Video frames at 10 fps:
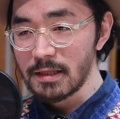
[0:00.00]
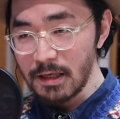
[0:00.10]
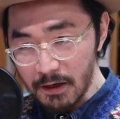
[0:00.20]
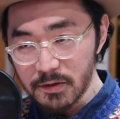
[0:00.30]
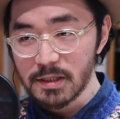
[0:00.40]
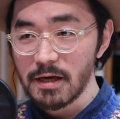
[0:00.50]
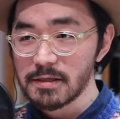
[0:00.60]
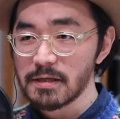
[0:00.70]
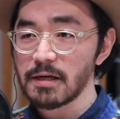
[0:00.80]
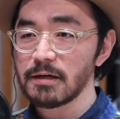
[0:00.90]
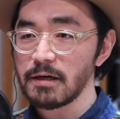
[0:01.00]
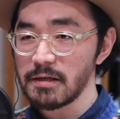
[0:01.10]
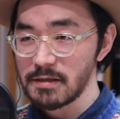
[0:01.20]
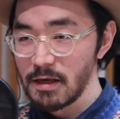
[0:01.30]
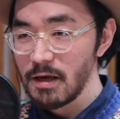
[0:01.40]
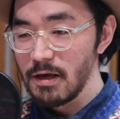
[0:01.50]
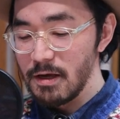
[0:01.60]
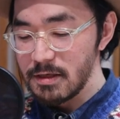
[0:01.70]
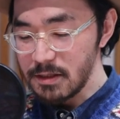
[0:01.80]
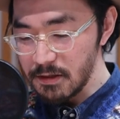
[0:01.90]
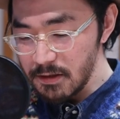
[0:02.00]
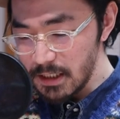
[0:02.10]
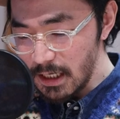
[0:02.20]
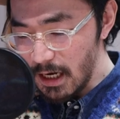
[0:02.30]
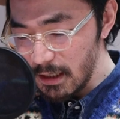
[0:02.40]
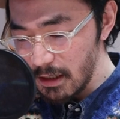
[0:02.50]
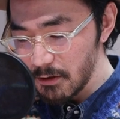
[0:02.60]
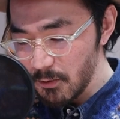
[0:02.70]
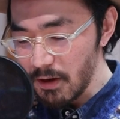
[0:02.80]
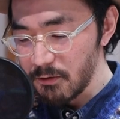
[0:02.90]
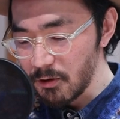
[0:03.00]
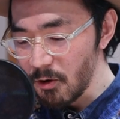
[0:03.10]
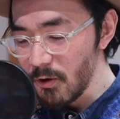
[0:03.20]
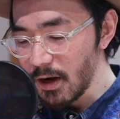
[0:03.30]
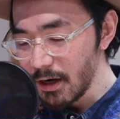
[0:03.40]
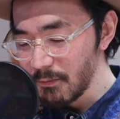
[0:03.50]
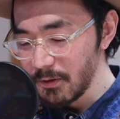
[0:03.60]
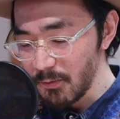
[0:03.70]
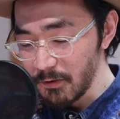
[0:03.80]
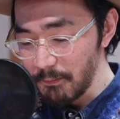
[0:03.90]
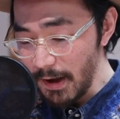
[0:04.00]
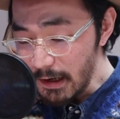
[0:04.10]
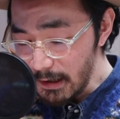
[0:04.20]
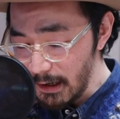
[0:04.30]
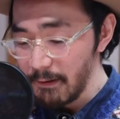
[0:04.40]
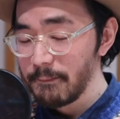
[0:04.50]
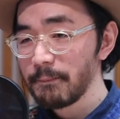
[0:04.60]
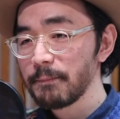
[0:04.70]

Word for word: 全く再生されないです数字が跳ねるのは不法絡みのものばっか